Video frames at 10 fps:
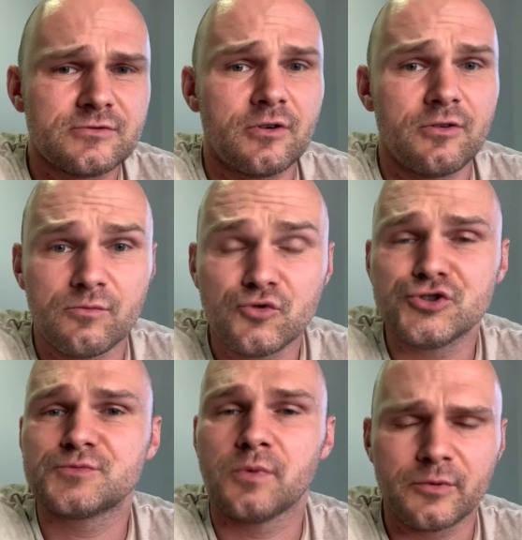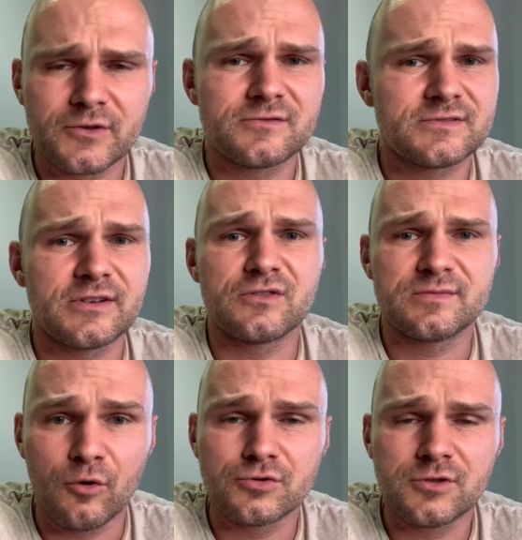to musisz po prostu z tego
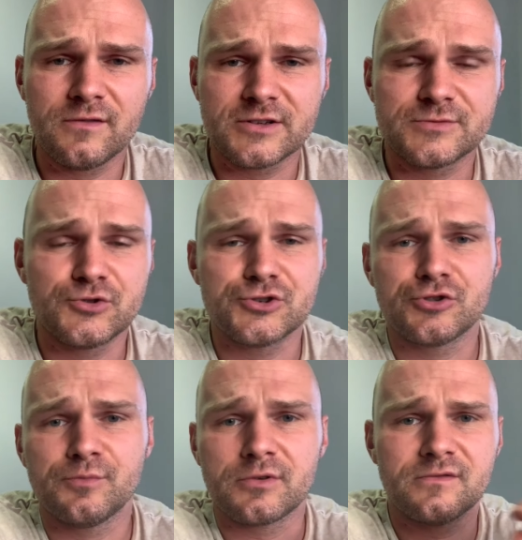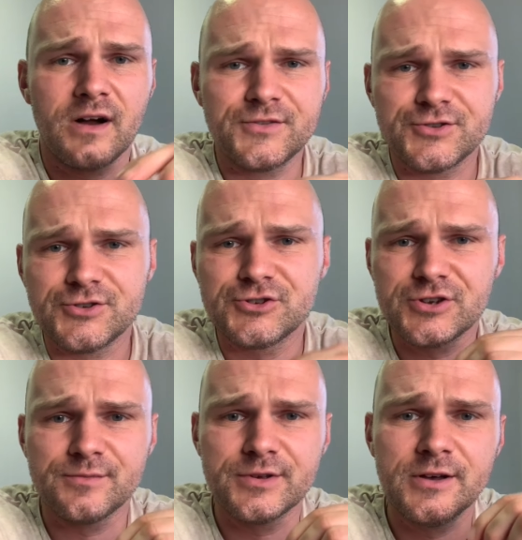spokutować. Musisz doprowadzić
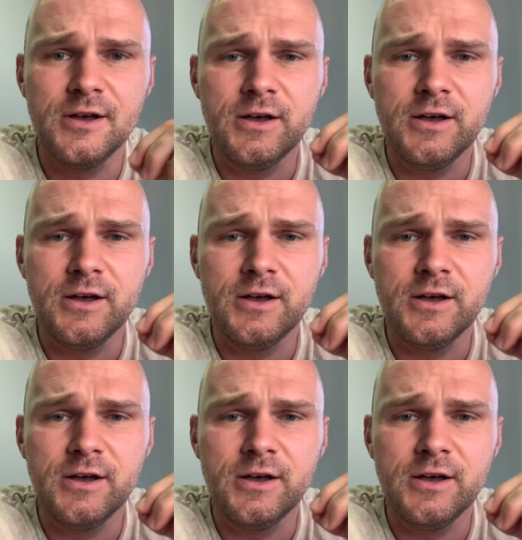siebie